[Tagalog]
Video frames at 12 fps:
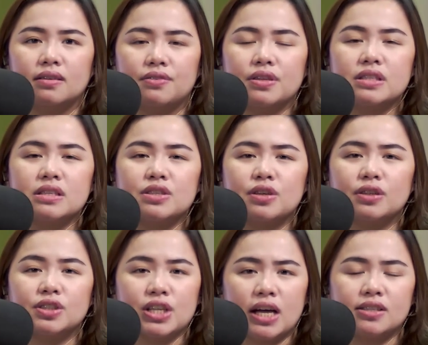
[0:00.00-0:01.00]
This is
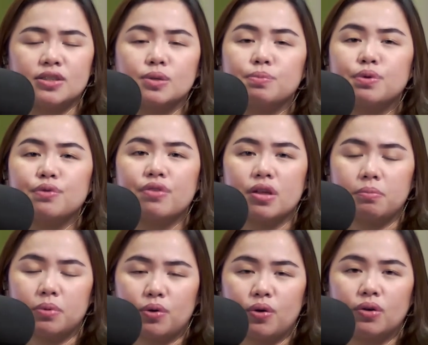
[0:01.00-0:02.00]
your chance to prove
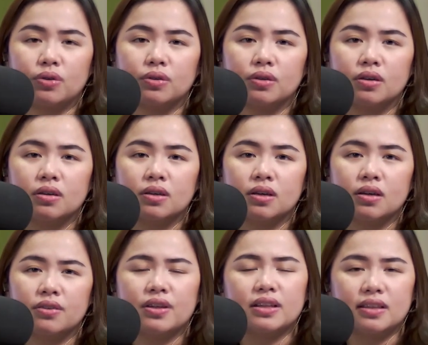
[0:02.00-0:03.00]
them wrong.
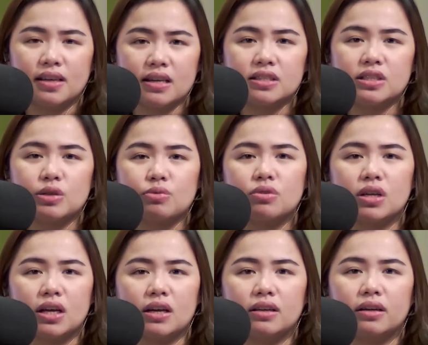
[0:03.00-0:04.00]
That yes, you
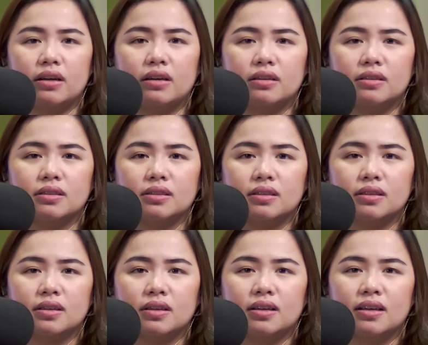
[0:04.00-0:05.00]
can.
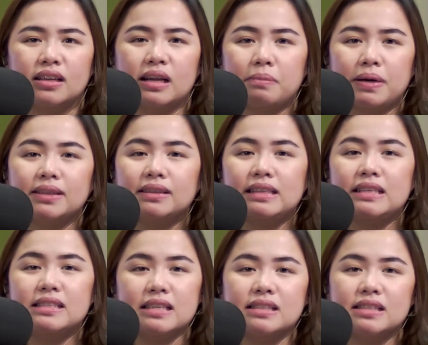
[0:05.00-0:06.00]
Na may
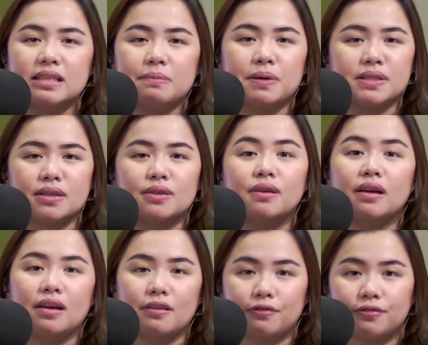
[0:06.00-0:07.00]
decency pa sa'yo
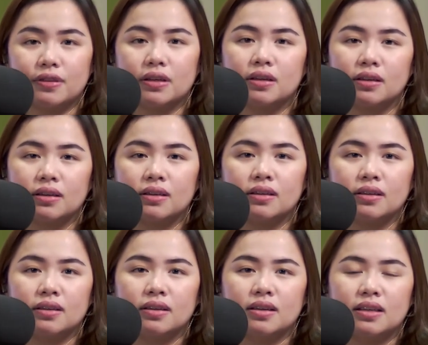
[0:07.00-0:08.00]
left
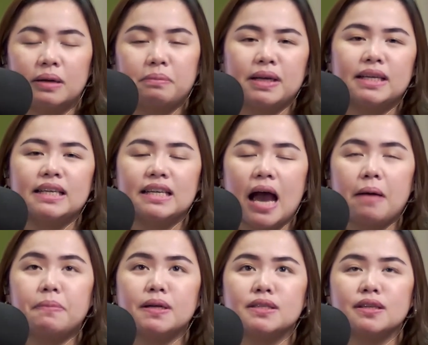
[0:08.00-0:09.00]
na may hiya
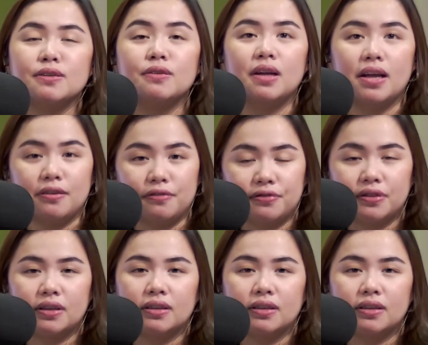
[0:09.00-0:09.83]
pa sa you left